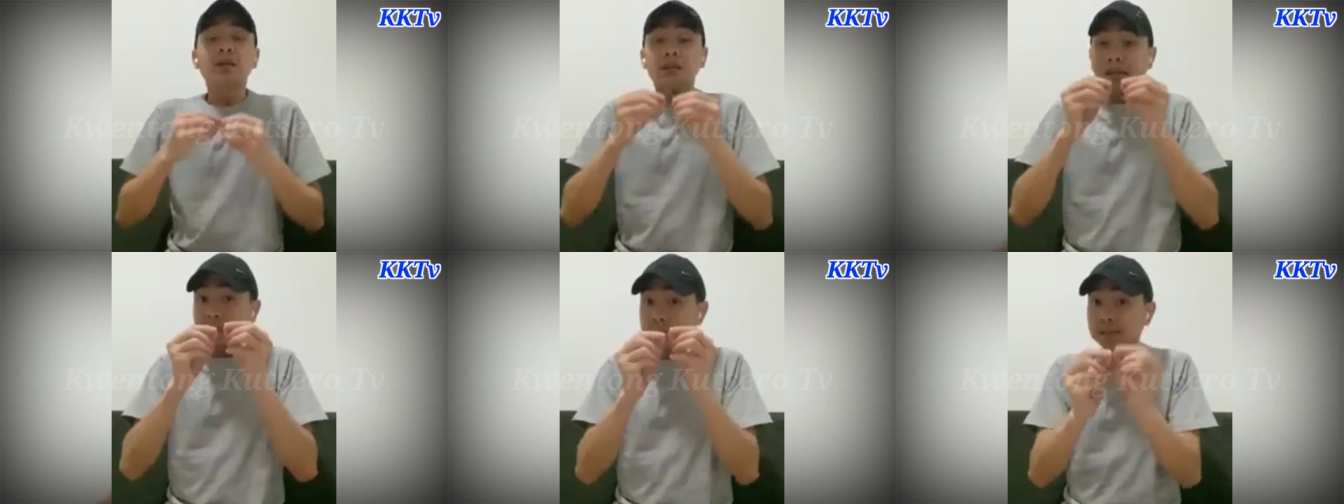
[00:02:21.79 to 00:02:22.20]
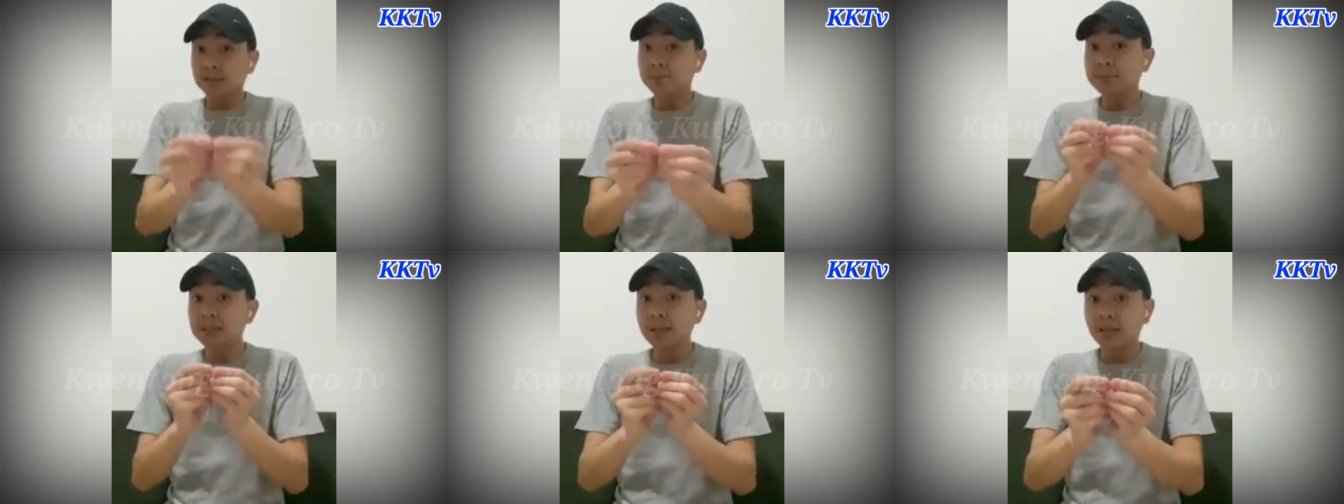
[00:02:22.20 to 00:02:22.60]

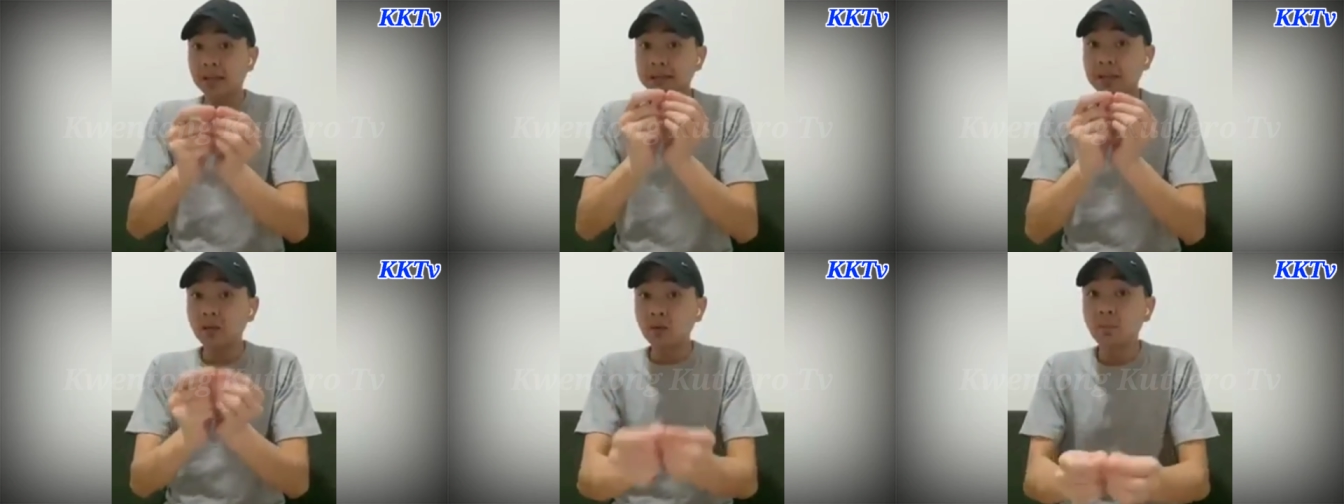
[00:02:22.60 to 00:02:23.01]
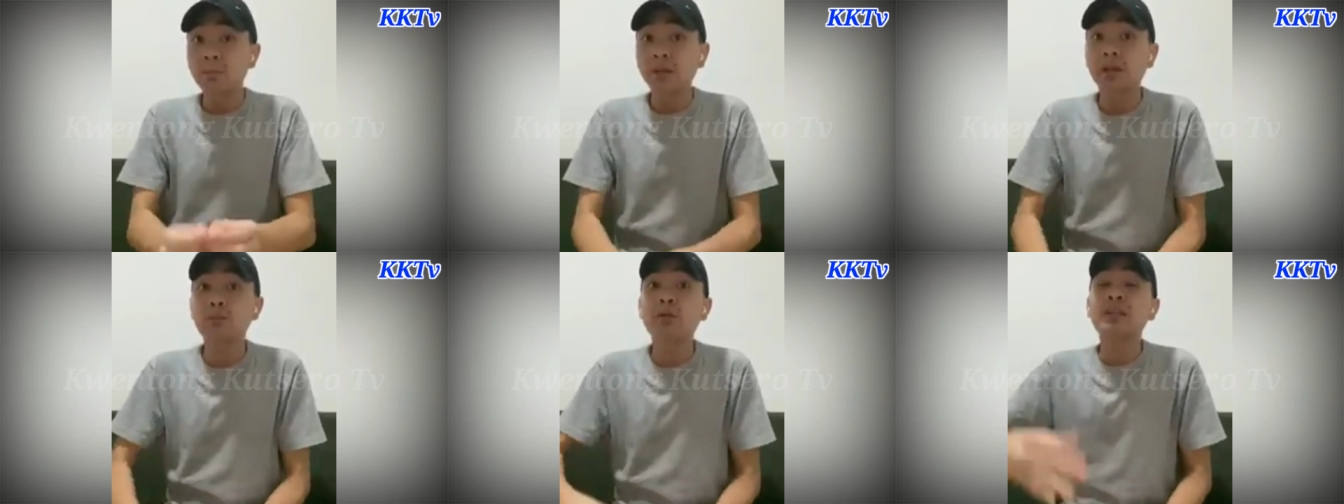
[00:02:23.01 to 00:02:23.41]
Nag-isip sila ng isang
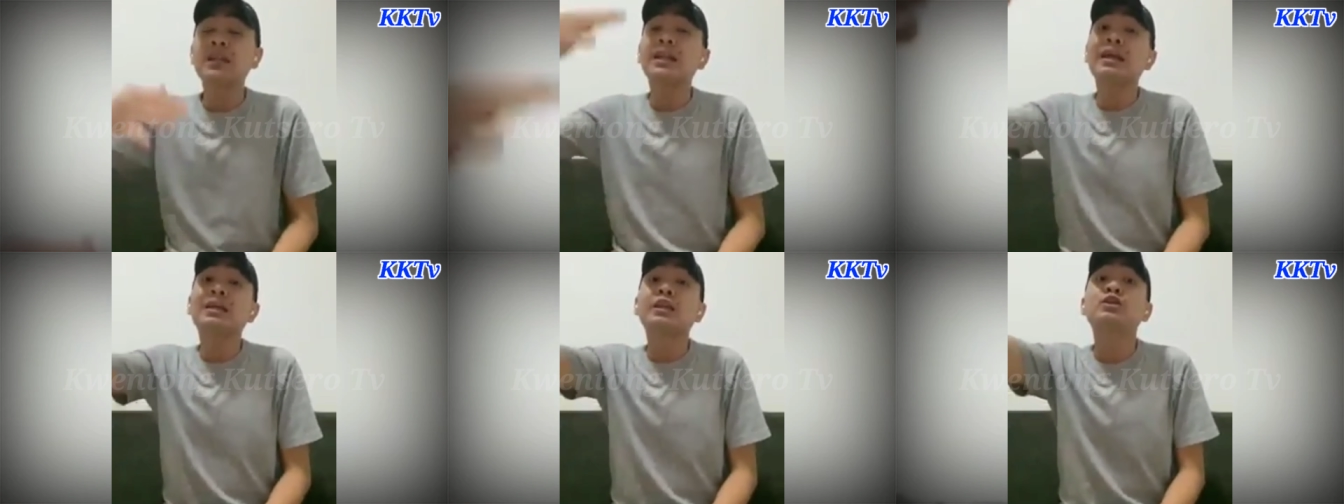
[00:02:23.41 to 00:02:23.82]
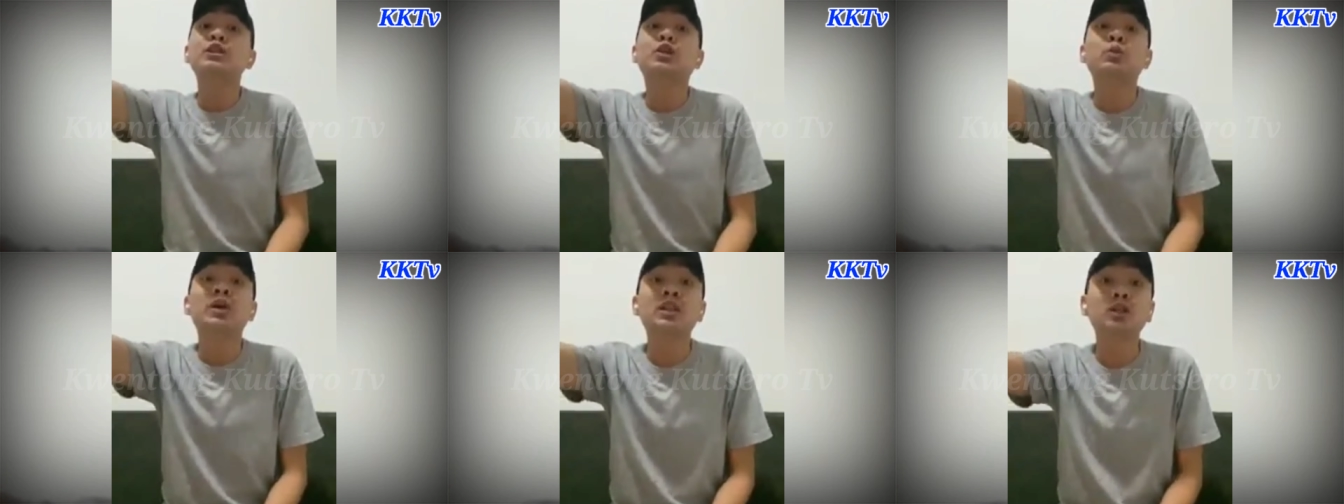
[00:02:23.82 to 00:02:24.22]
kumpanya na pwede nilang itayo
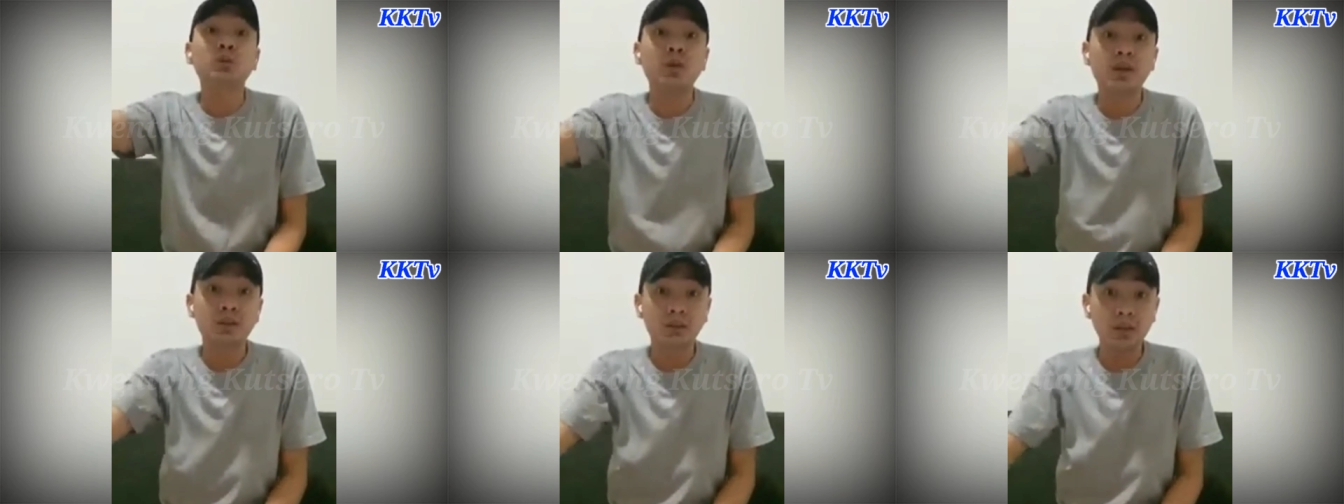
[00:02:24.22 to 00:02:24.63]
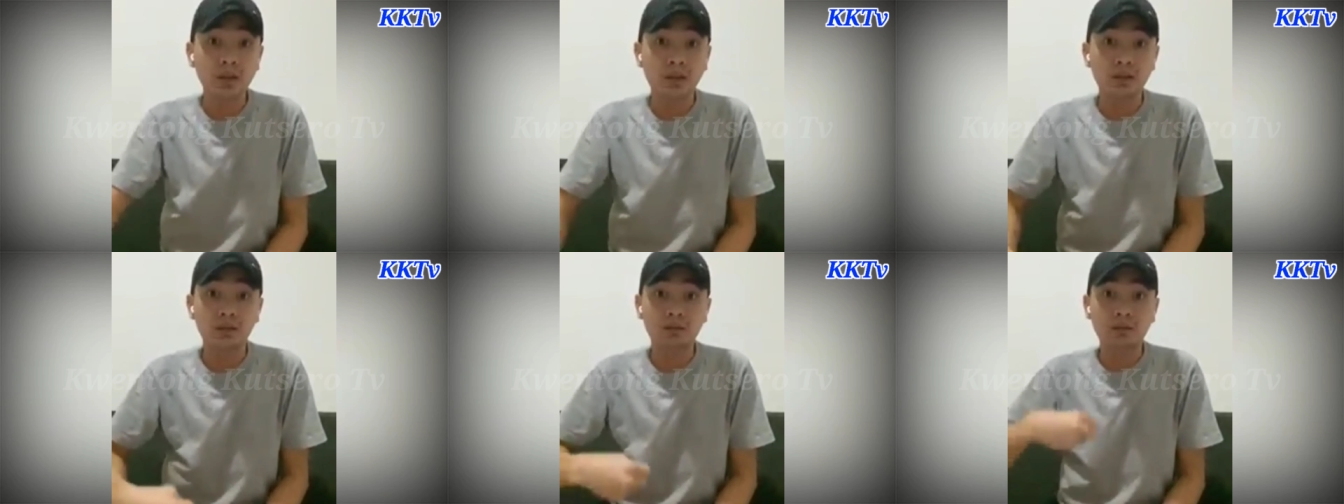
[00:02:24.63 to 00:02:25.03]
sa
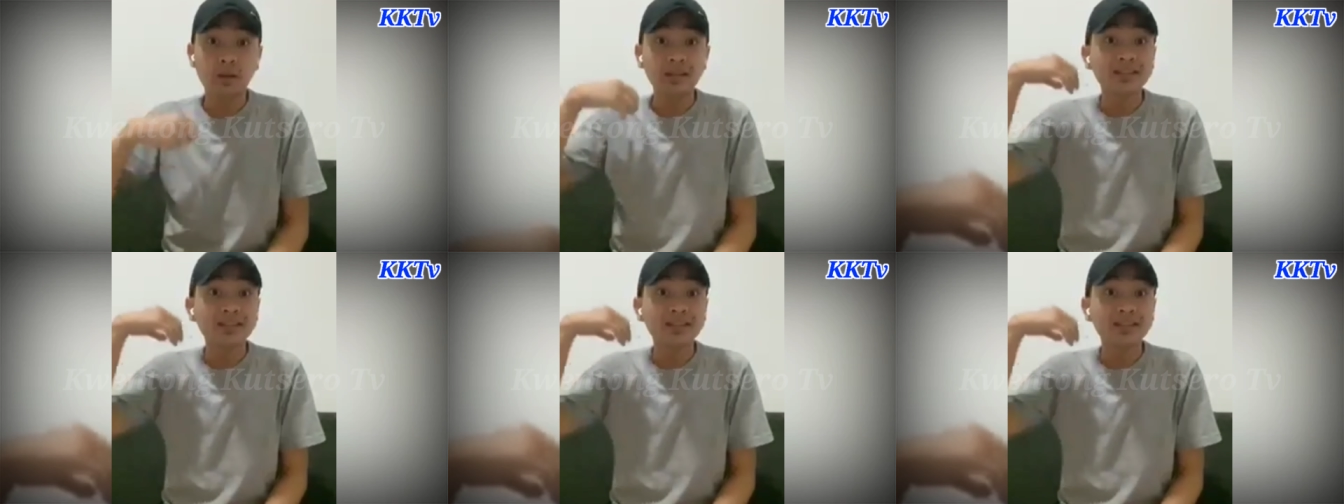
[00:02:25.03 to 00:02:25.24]
2020, okay?